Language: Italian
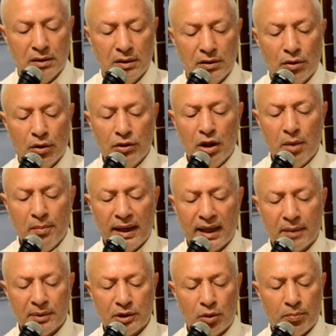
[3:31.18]
Non ti ho mai
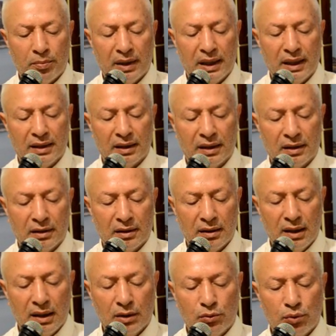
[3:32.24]
capito bene,
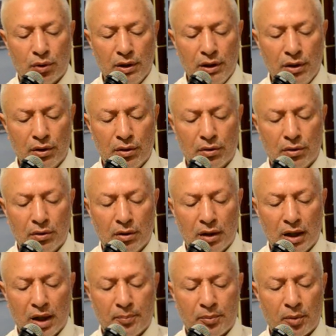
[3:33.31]
il tuo io
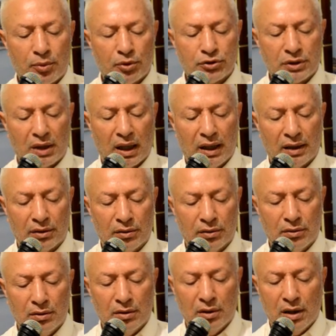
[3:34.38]
è proprio strano.
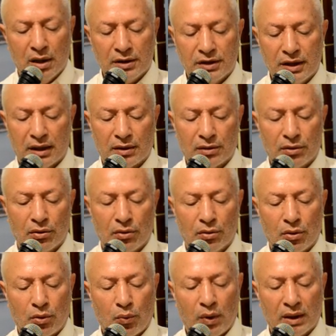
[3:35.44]
Certo,
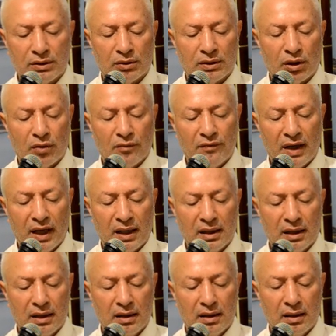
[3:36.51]
quando ti
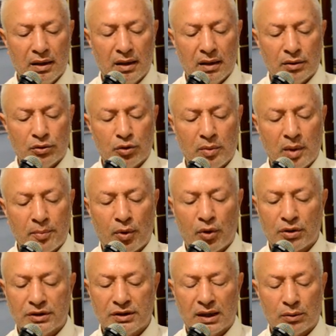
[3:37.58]
conviene, tu mi
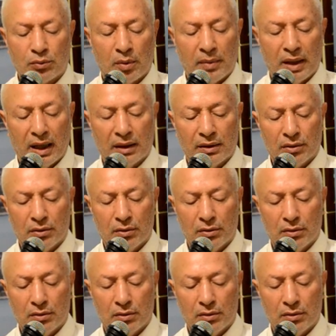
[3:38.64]
porgi la tua mano.